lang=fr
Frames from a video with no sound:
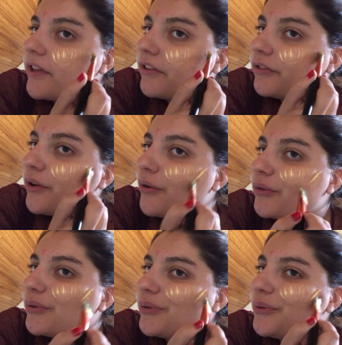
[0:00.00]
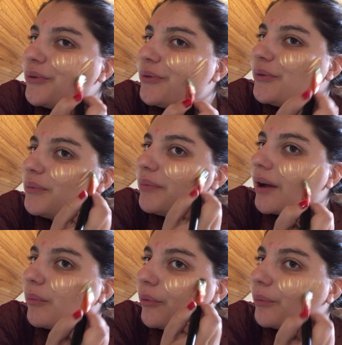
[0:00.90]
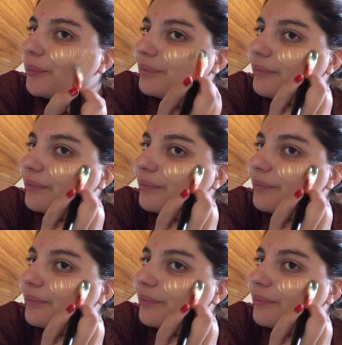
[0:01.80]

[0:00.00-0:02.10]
Ça sent super bon.